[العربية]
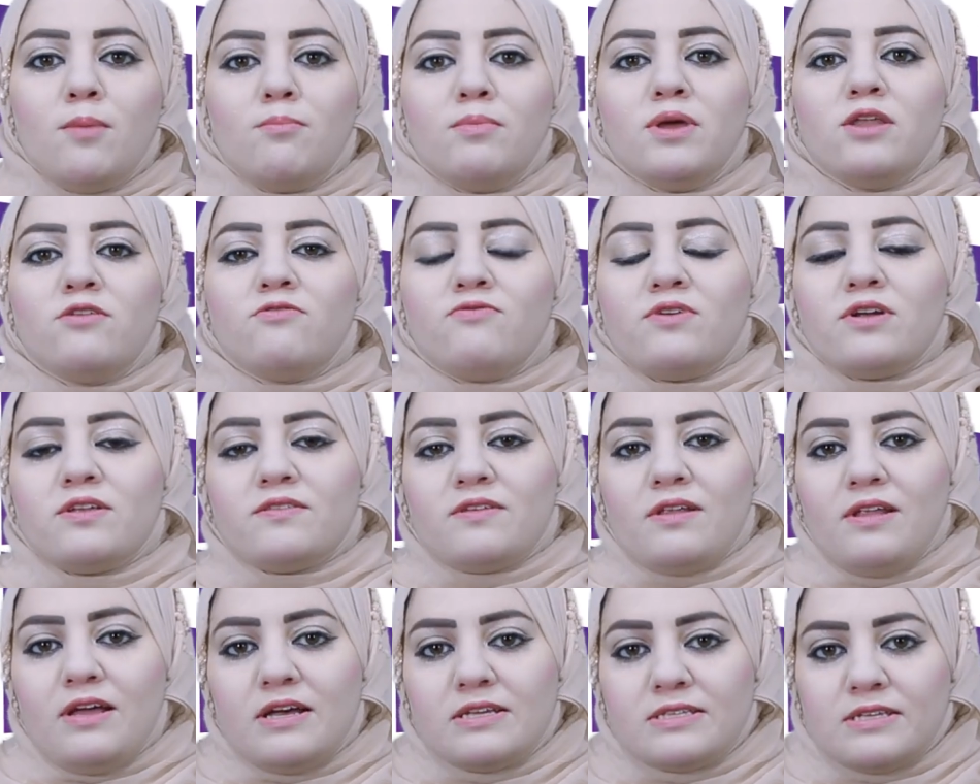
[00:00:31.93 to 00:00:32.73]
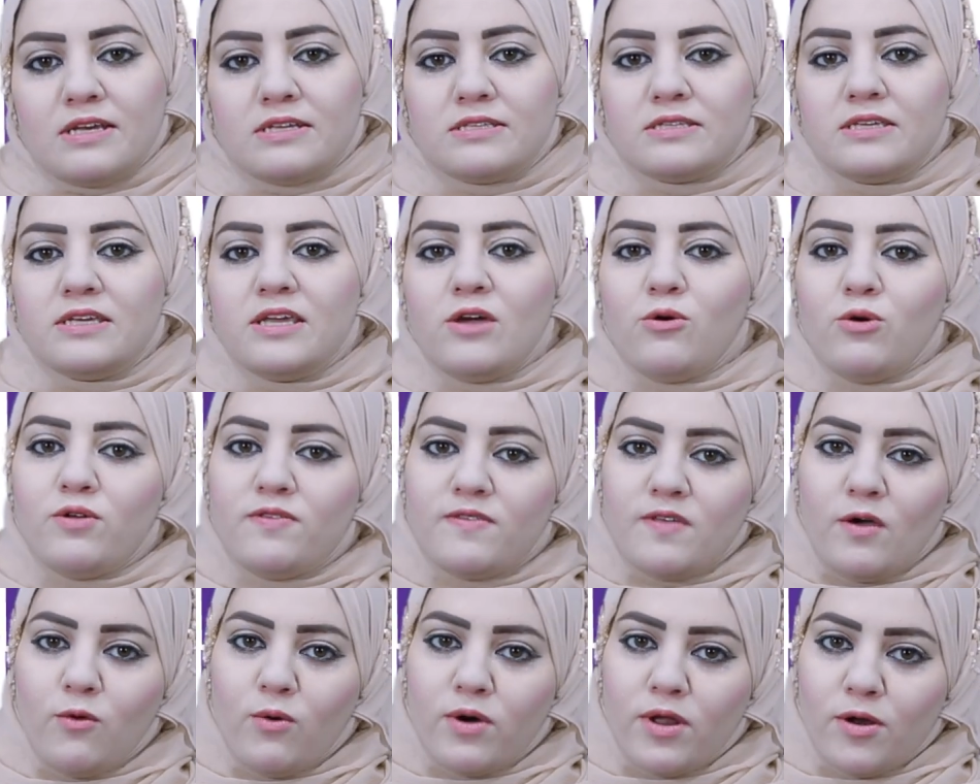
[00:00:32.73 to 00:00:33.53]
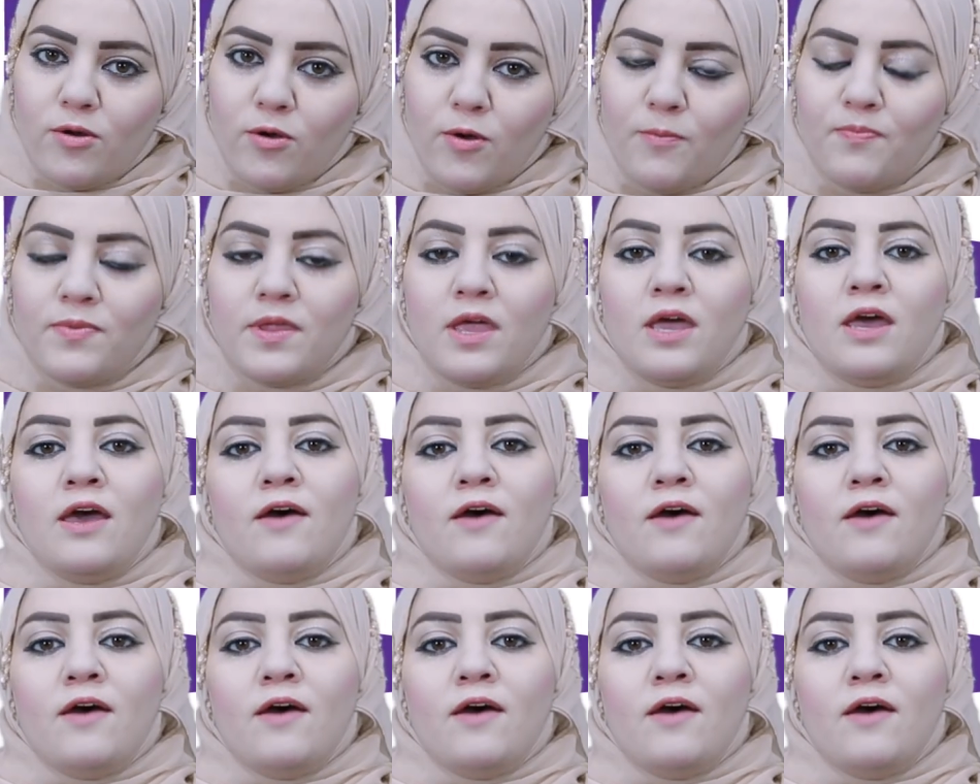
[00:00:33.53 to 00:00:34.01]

من فرط الحساسية والتورم